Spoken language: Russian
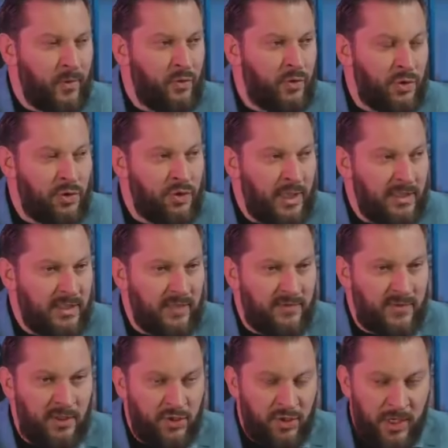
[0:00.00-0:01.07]
очень часто
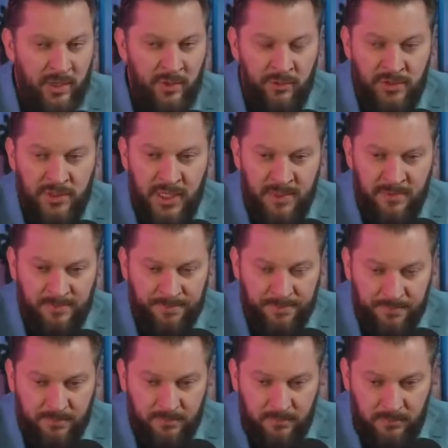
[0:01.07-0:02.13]
встречаю людей,
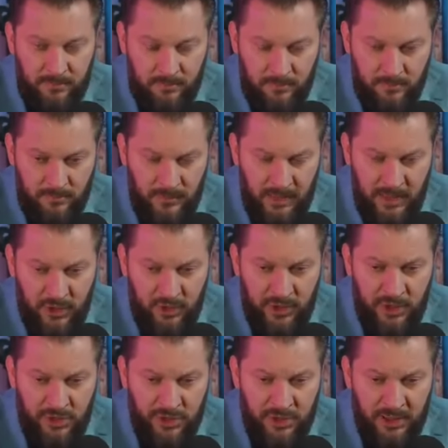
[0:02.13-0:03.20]

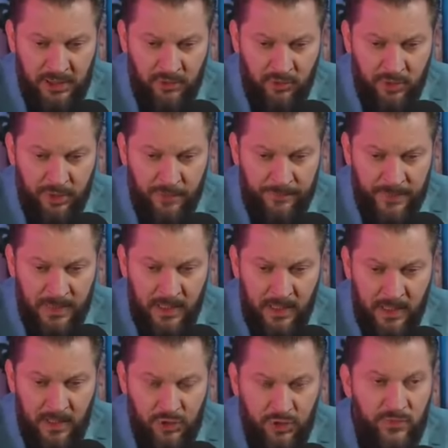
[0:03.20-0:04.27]
женщин, которые
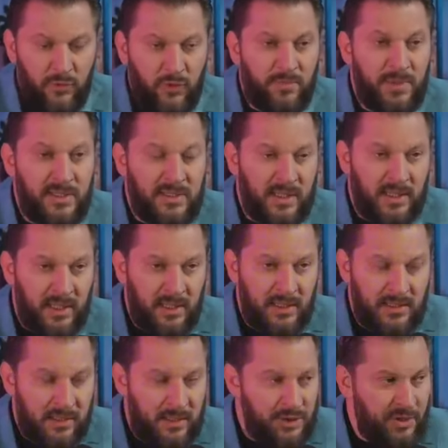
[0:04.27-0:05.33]
живут без
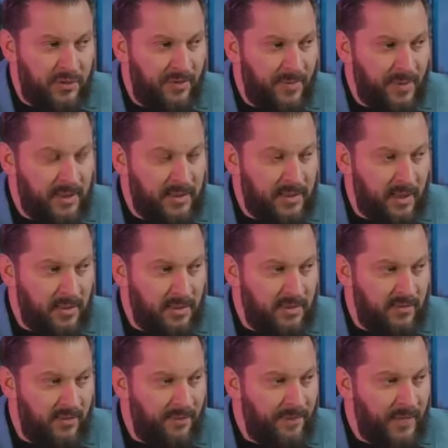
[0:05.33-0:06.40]
границ личного
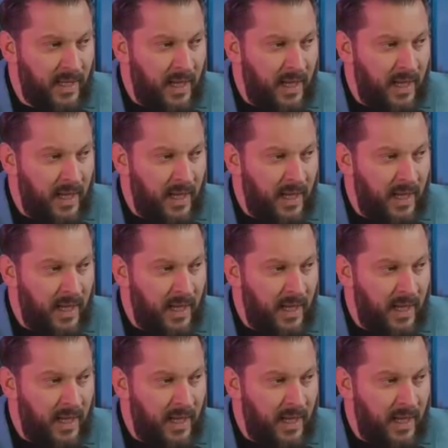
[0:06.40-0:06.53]
пространства.